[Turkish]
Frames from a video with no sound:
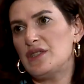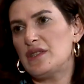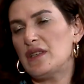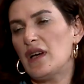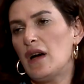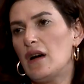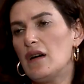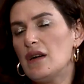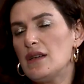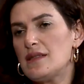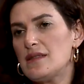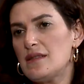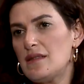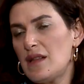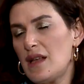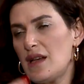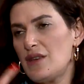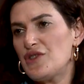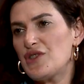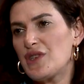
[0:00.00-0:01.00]
işte aslında. İşte
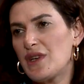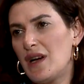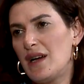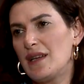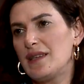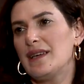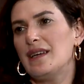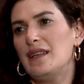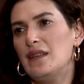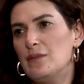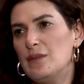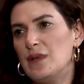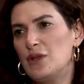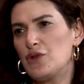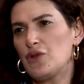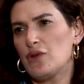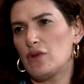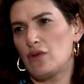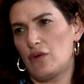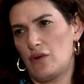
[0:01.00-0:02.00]
ağzından çıkan
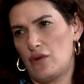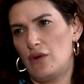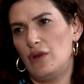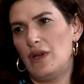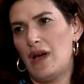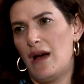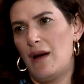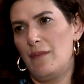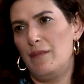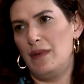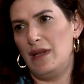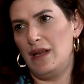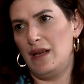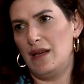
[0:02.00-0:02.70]
kelime çok önemli. Obez